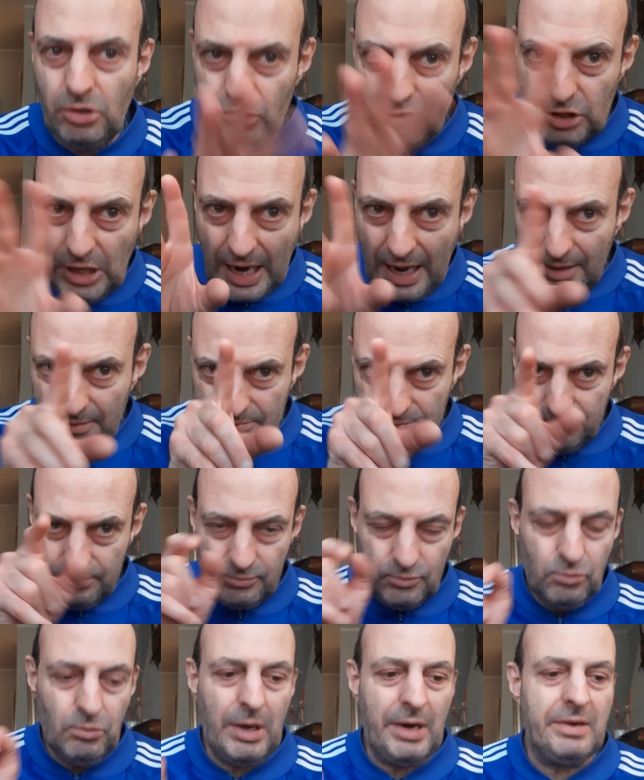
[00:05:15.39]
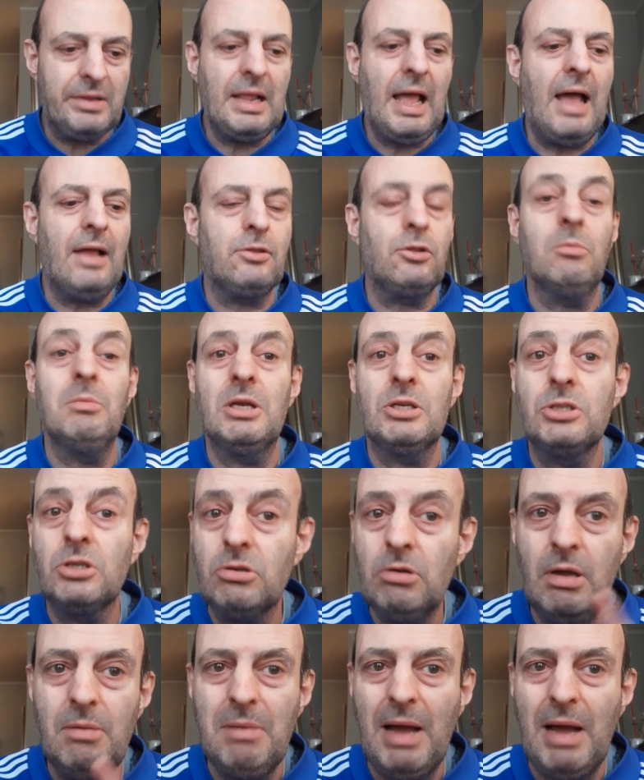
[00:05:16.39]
ho già guardato, ma siccome